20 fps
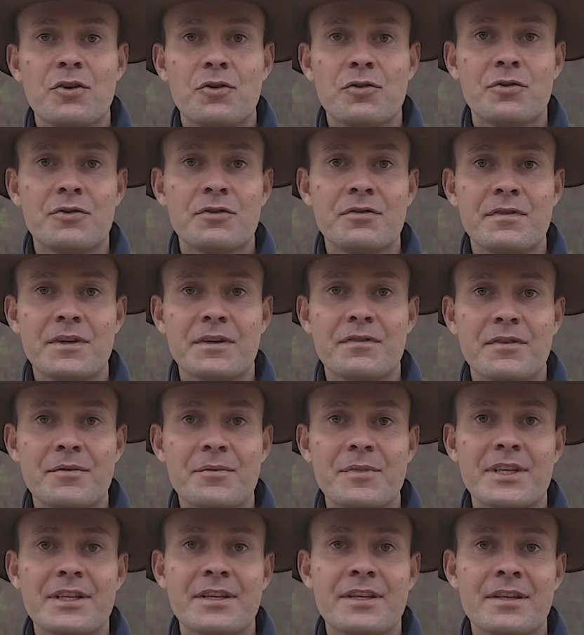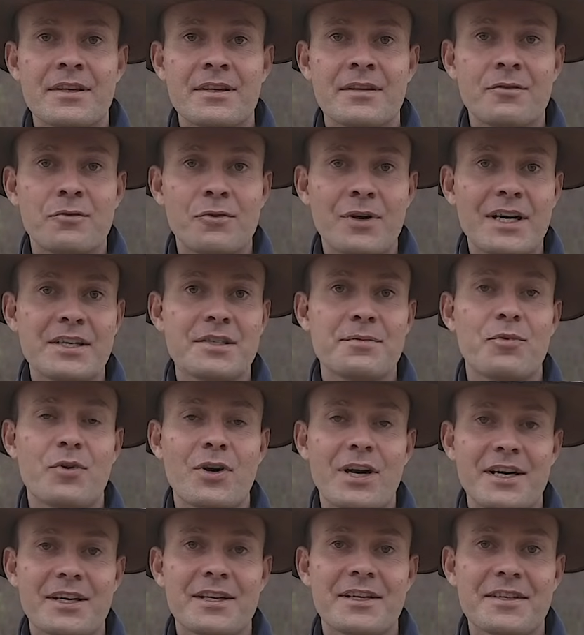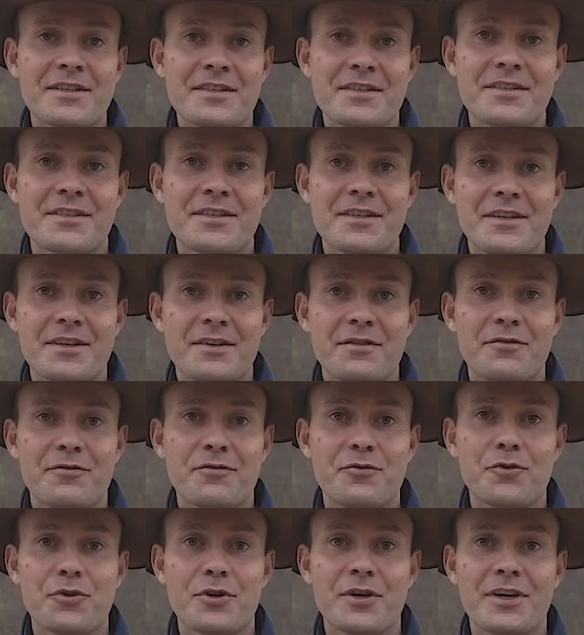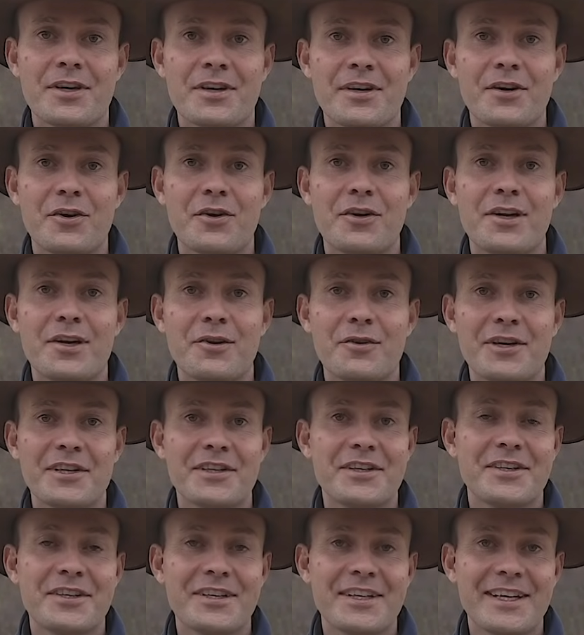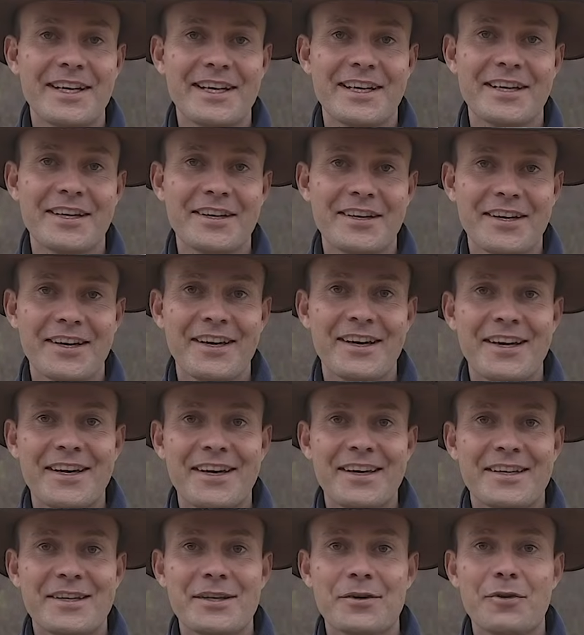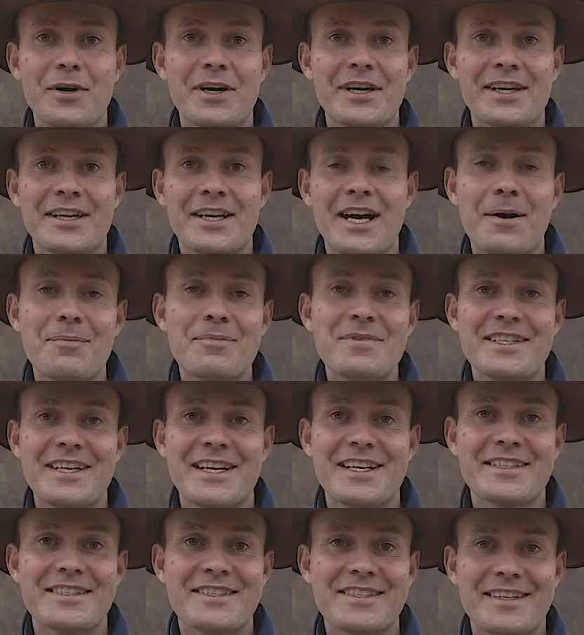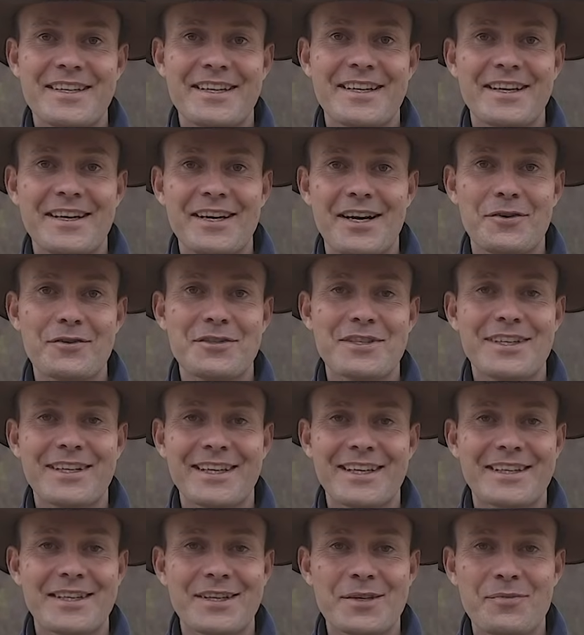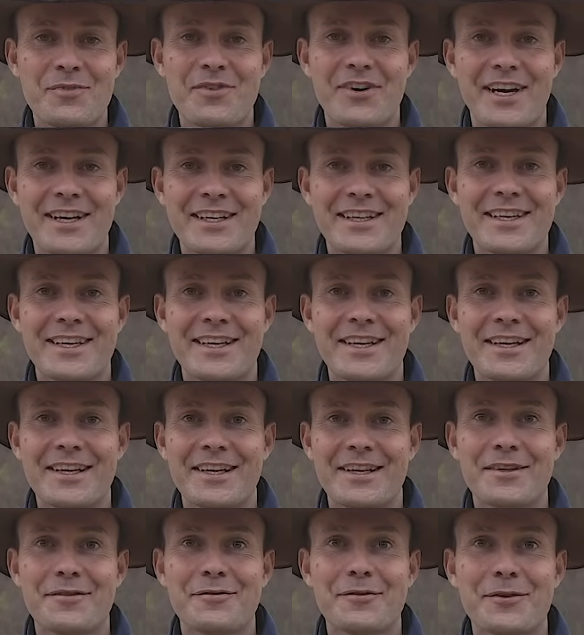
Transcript: und wir vermieten UAS Buchankas für alle Leute, die gerne Georgien abseits der ausgetretenen Pfade kennenlernen.